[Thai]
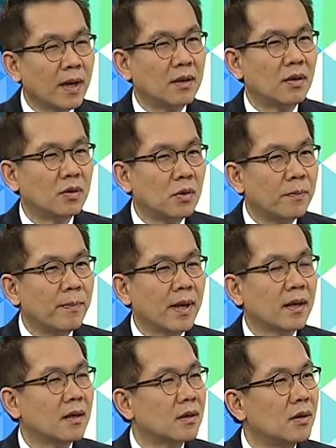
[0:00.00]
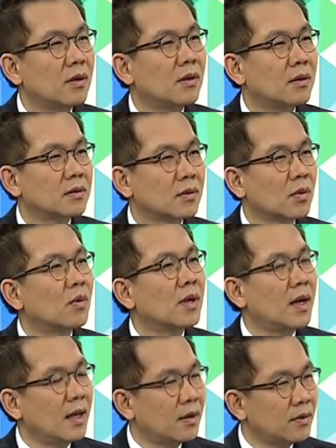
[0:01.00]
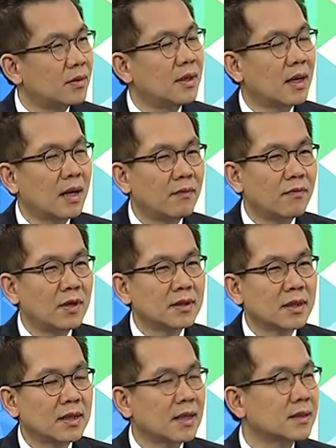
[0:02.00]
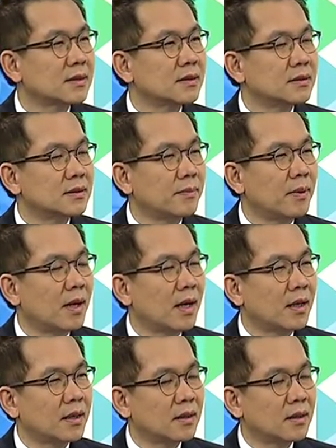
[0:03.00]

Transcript: กนอนโอเปกก็ตกลงกันแล้วนะครับว่าจะคัดซัพพลา